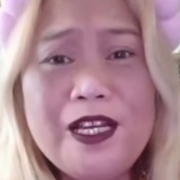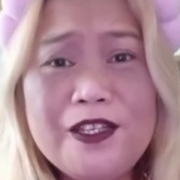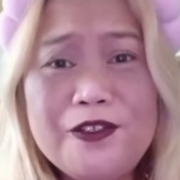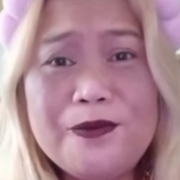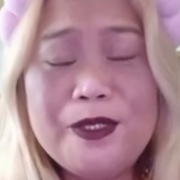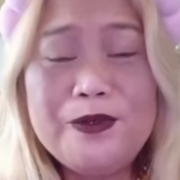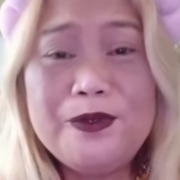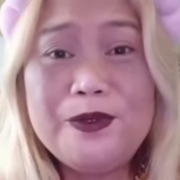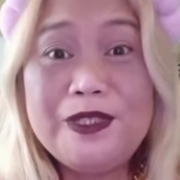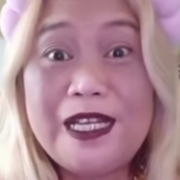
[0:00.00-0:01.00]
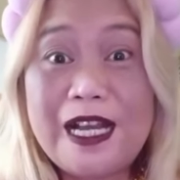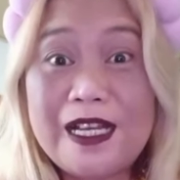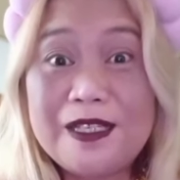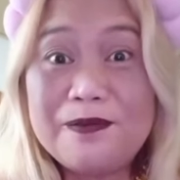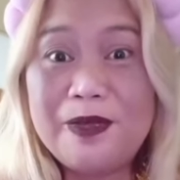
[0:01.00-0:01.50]
lang kayong manunood ng
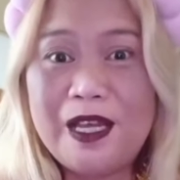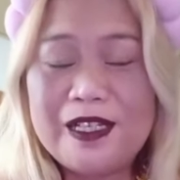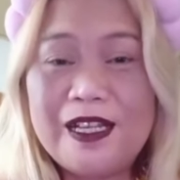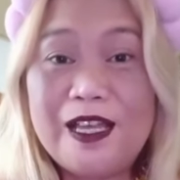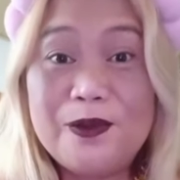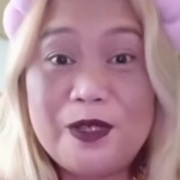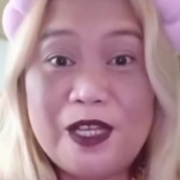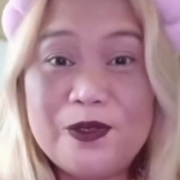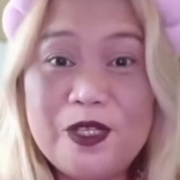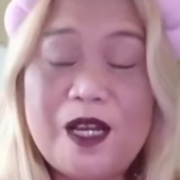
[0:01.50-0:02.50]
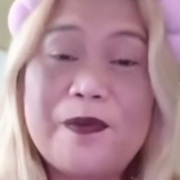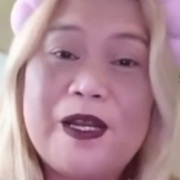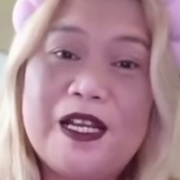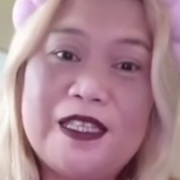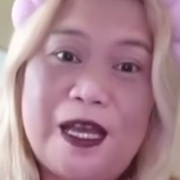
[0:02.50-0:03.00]
aking vlog, lalong-lalo na
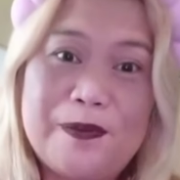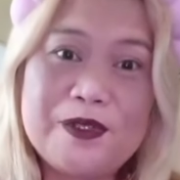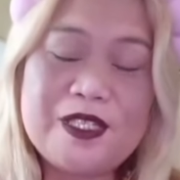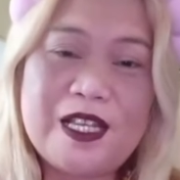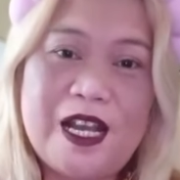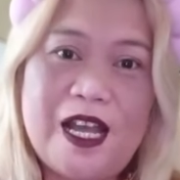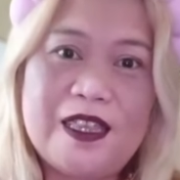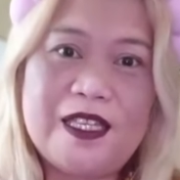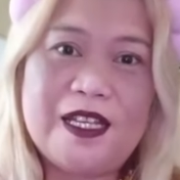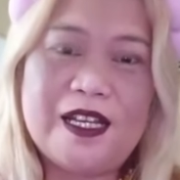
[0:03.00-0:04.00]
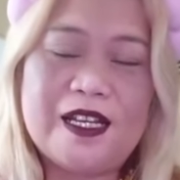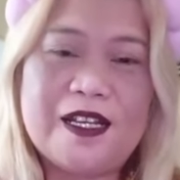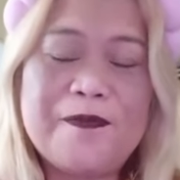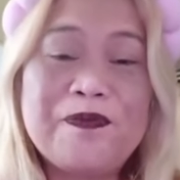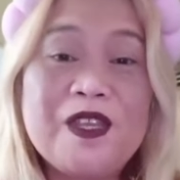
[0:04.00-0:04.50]
kapag katapos ng ating
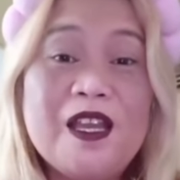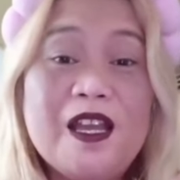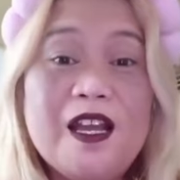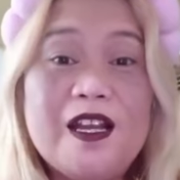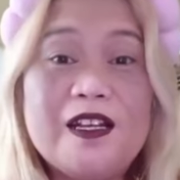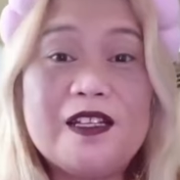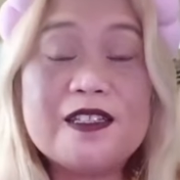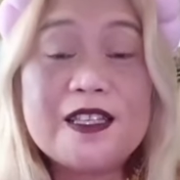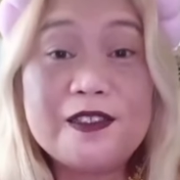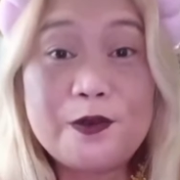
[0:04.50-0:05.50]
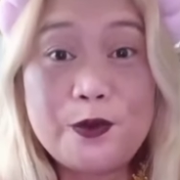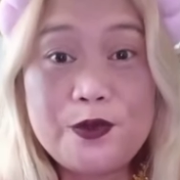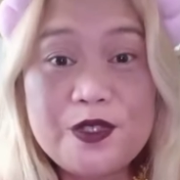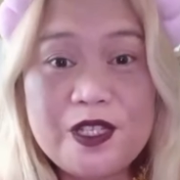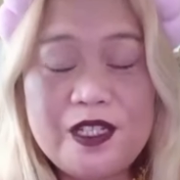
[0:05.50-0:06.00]
uh, uh, Santa
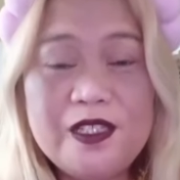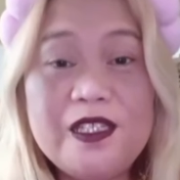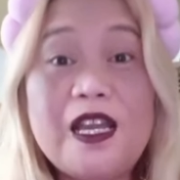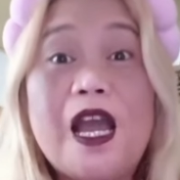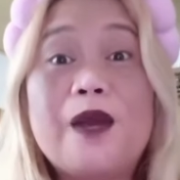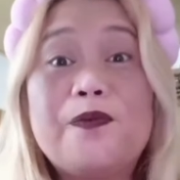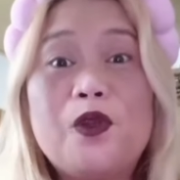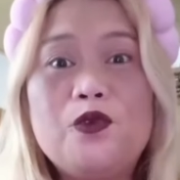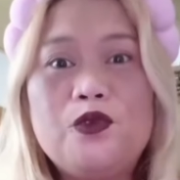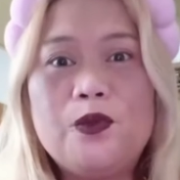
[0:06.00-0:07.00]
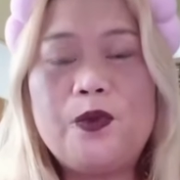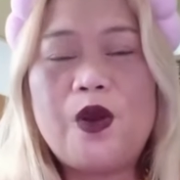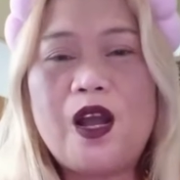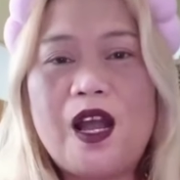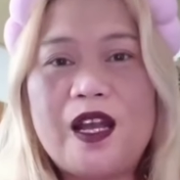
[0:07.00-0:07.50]
Cruzan, i-upload ko
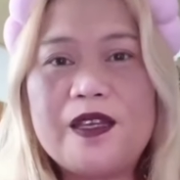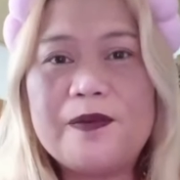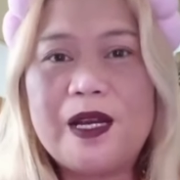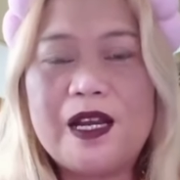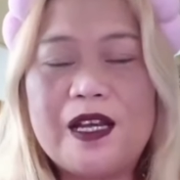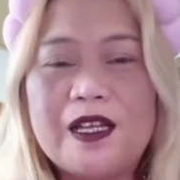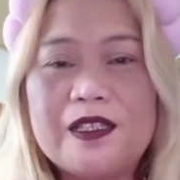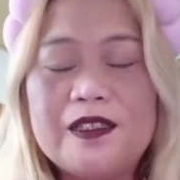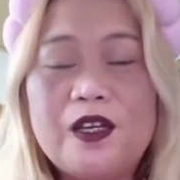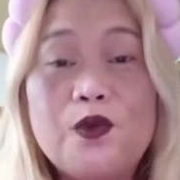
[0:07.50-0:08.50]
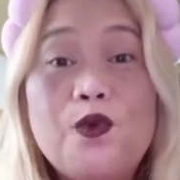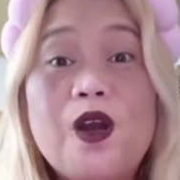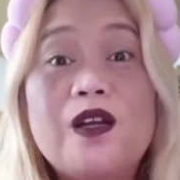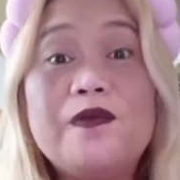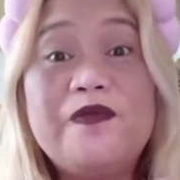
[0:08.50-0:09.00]
po ang aking mga
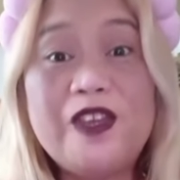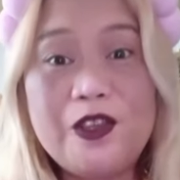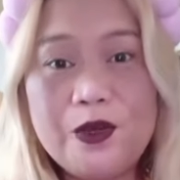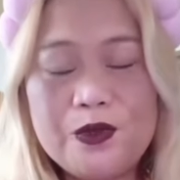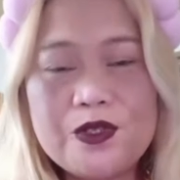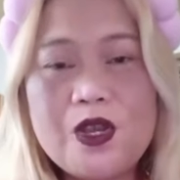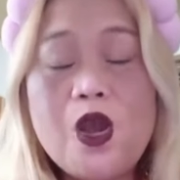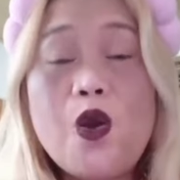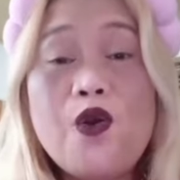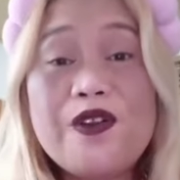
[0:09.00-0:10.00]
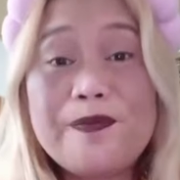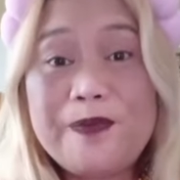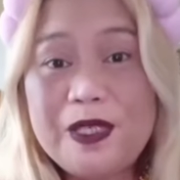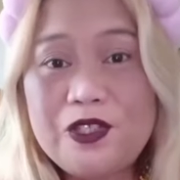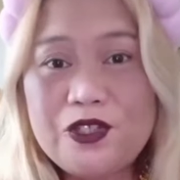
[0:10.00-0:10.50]
nakuhang videos or
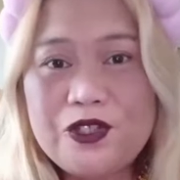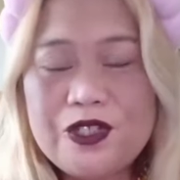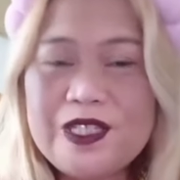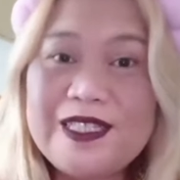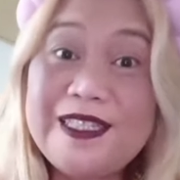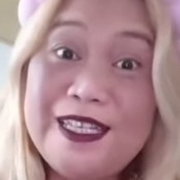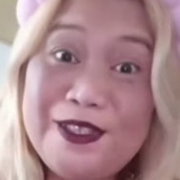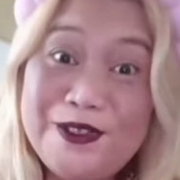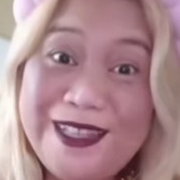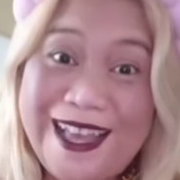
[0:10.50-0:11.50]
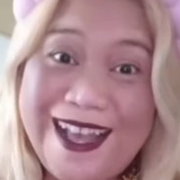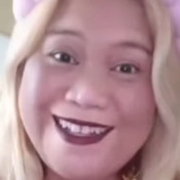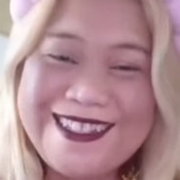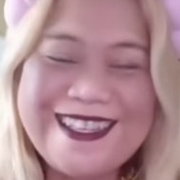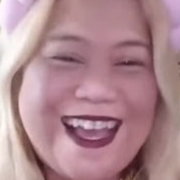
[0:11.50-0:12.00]
pictures dito
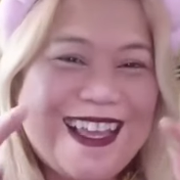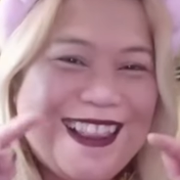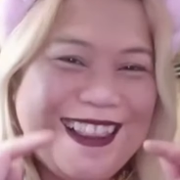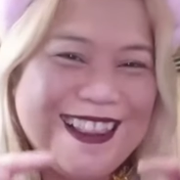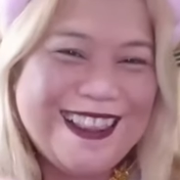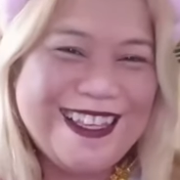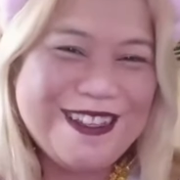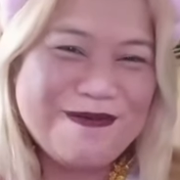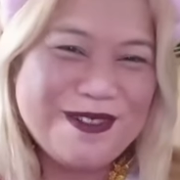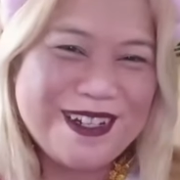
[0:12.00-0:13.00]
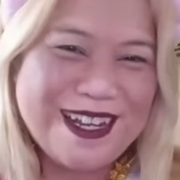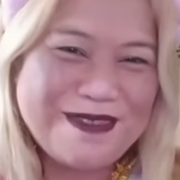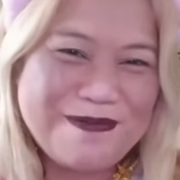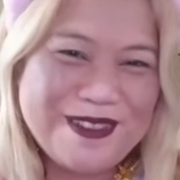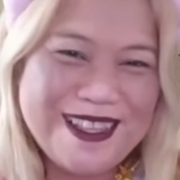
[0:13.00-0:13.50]
lang sa Lynn
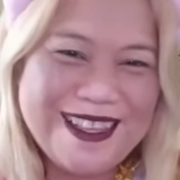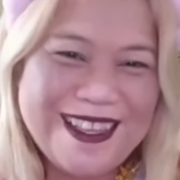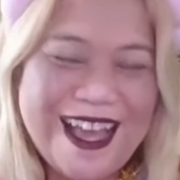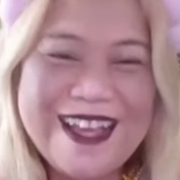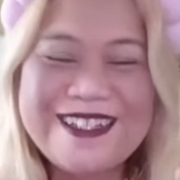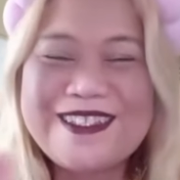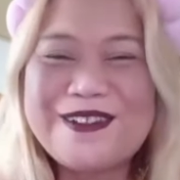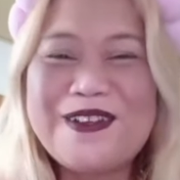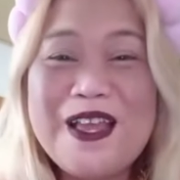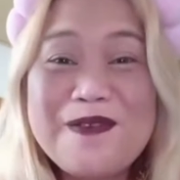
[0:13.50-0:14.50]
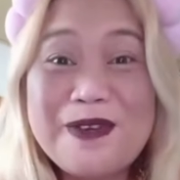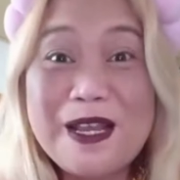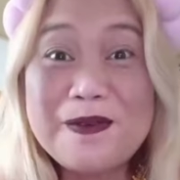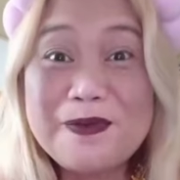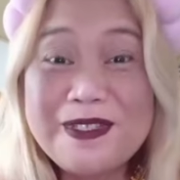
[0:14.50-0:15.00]
Murat Vlog. So,
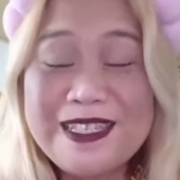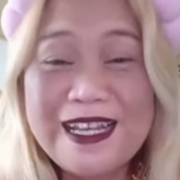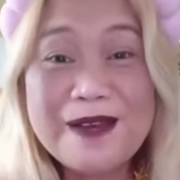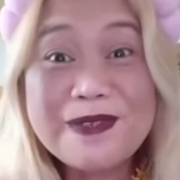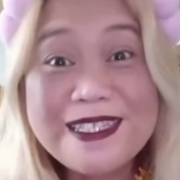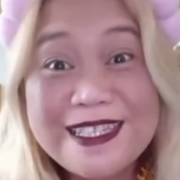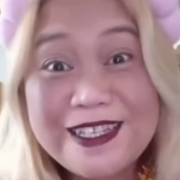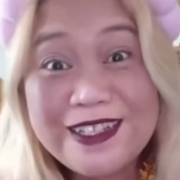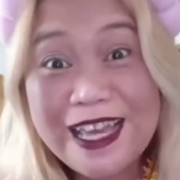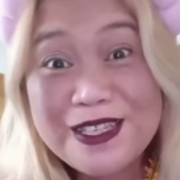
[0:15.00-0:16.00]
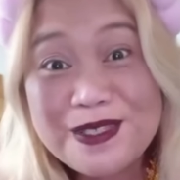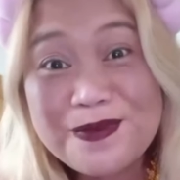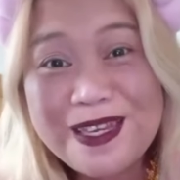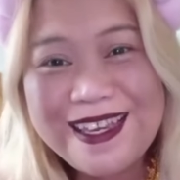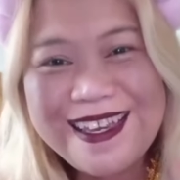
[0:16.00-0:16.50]
marami pong salamat. See you next
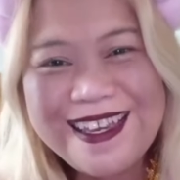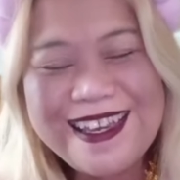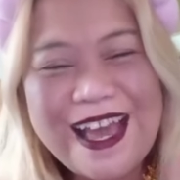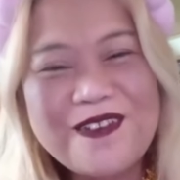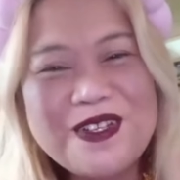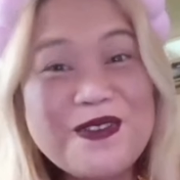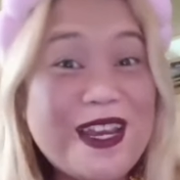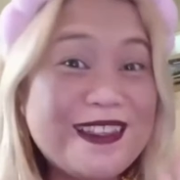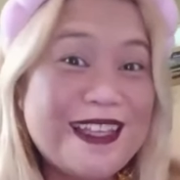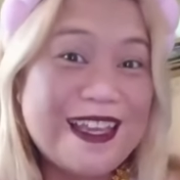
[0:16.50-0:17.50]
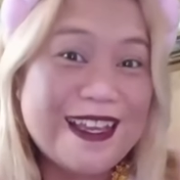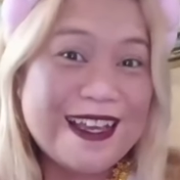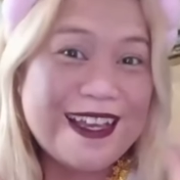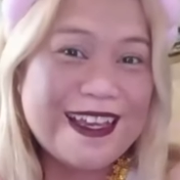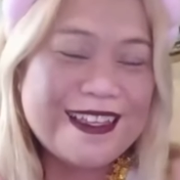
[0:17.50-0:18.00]
week. Have a great day,
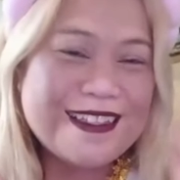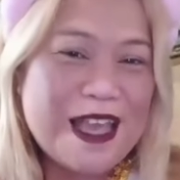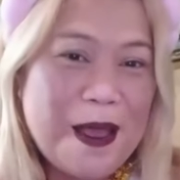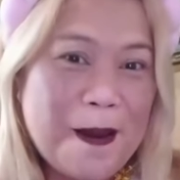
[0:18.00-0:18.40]
guys.